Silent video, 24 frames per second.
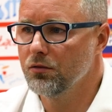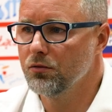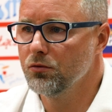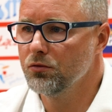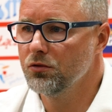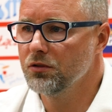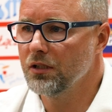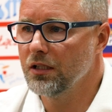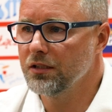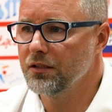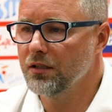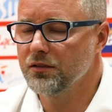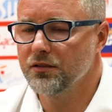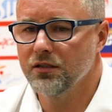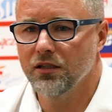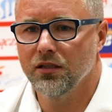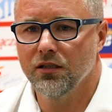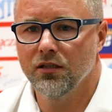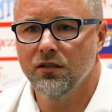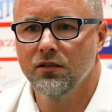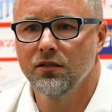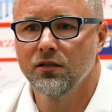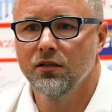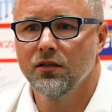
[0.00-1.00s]
uznania
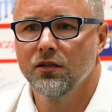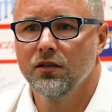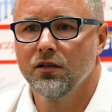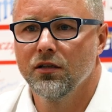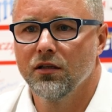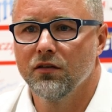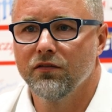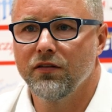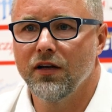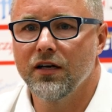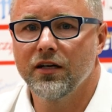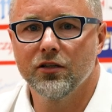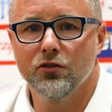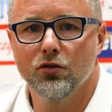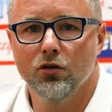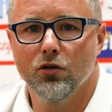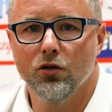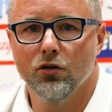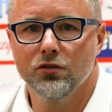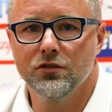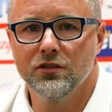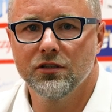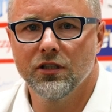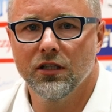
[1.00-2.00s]
za walkę do
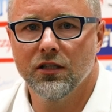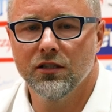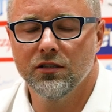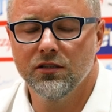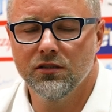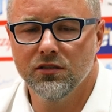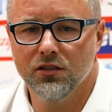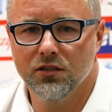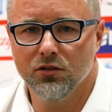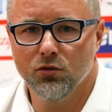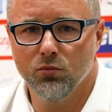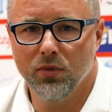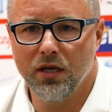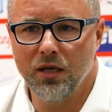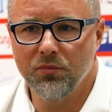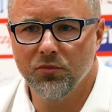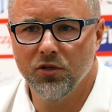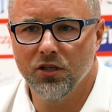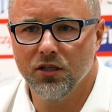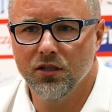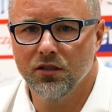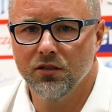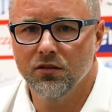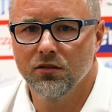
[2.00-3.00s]
końca i za tą
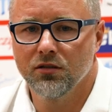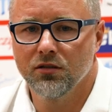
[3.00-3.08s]
bramkę